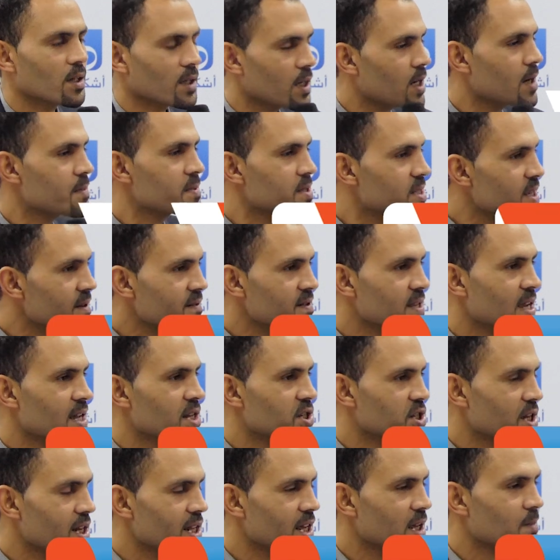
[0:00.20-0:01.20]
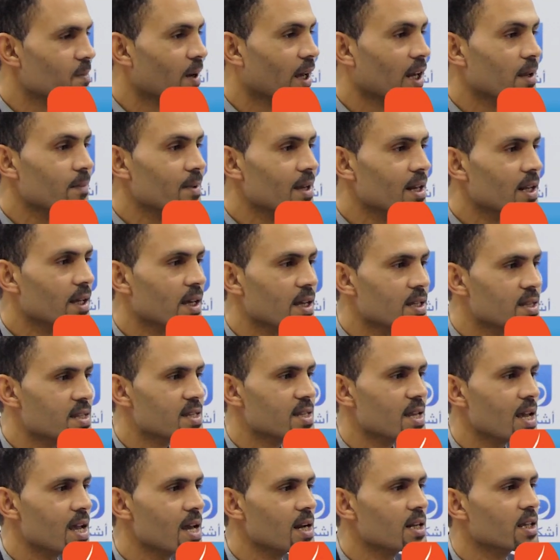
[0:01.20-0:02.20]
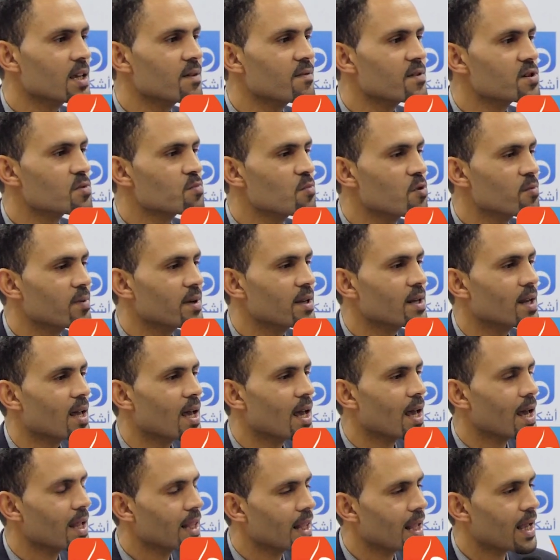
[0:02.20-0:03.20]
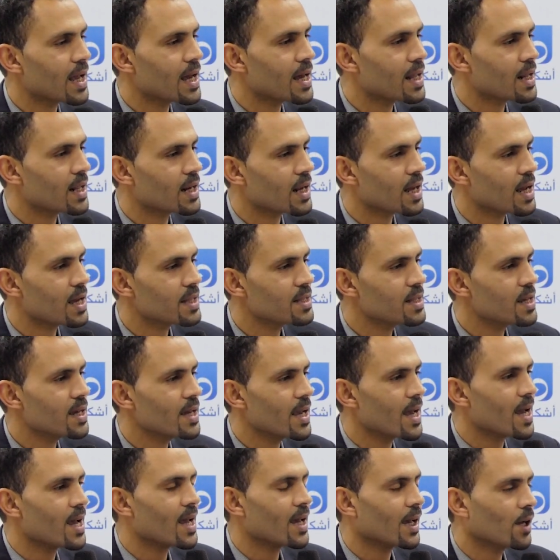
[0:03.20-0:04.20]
كاينه بزاف تاع الجاليه المغربيه اللي كتسائل كيفاش ممكن هذا القرار هذا